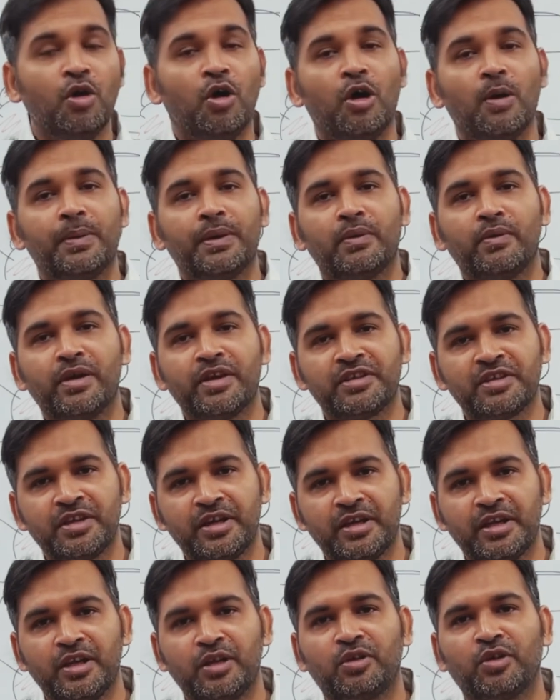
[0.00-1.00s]
और फिर वो
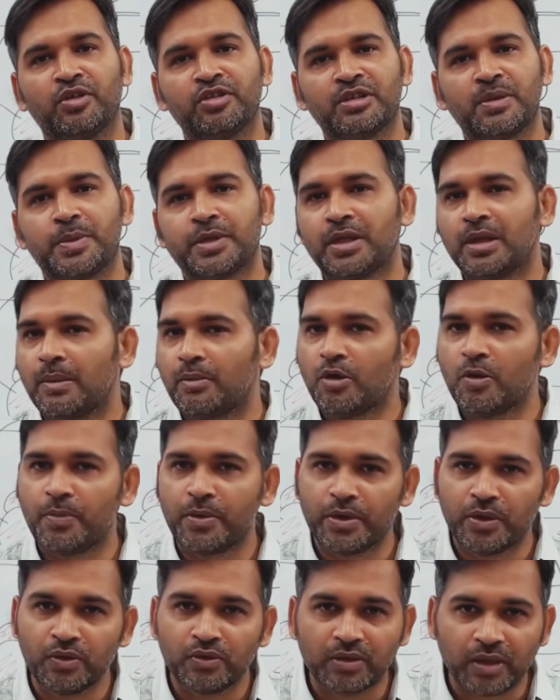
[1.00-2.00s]
एसिडिटी कॉन्स्टिपेशन आपको
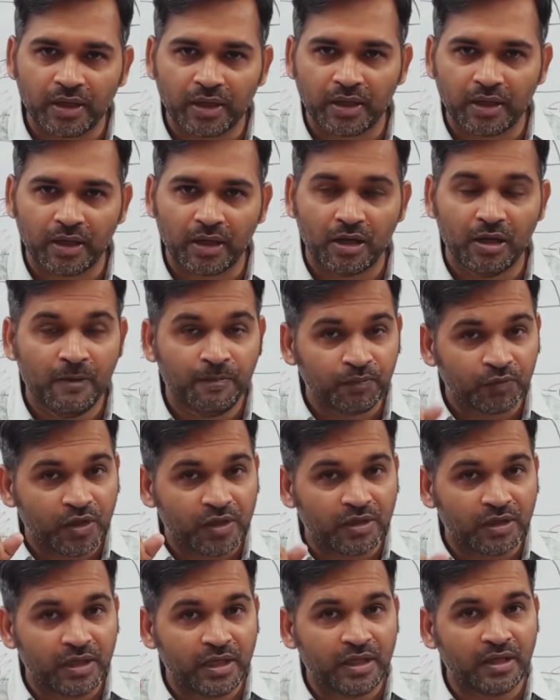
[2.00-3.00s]
प्रोड्यूस करेगा तो
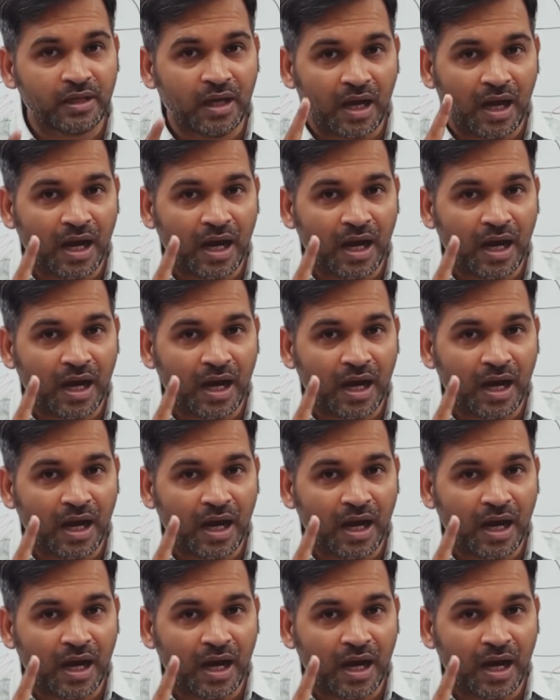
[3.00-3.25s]
इसलिए